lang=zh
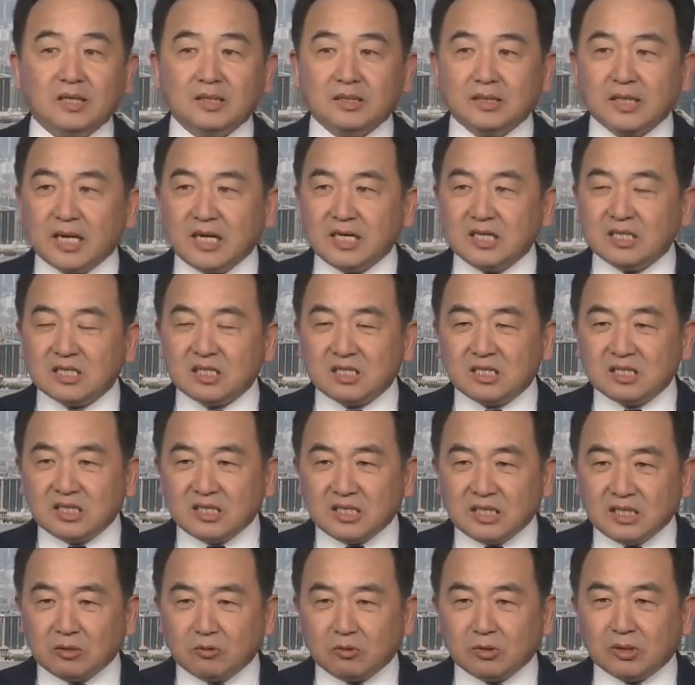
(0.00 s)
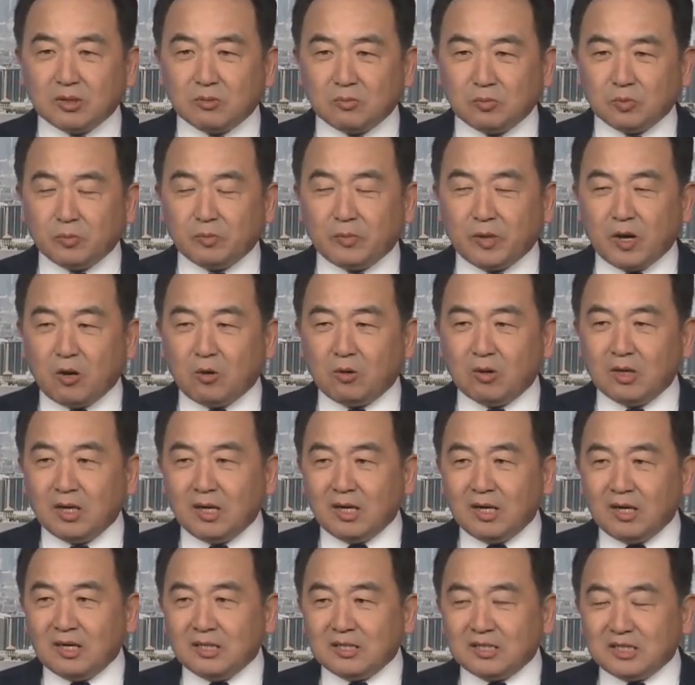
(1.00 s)
这一次集会的目标，
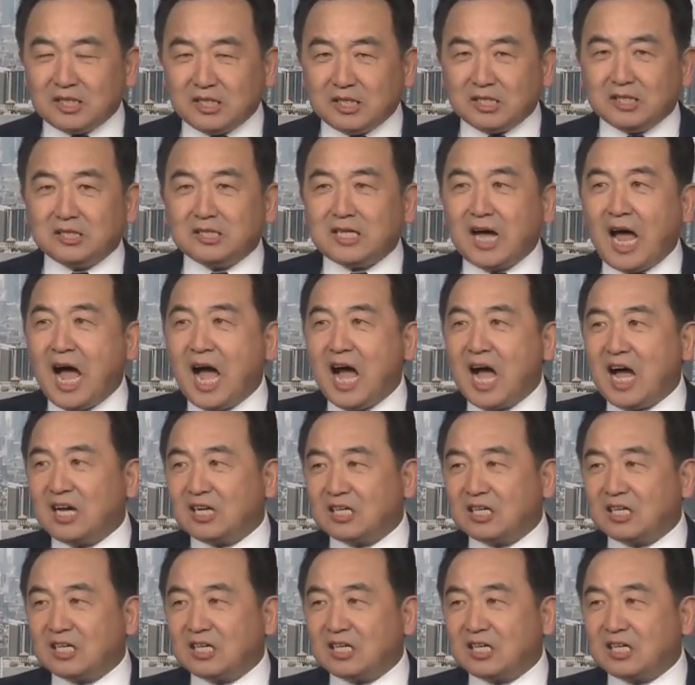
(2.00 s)
警察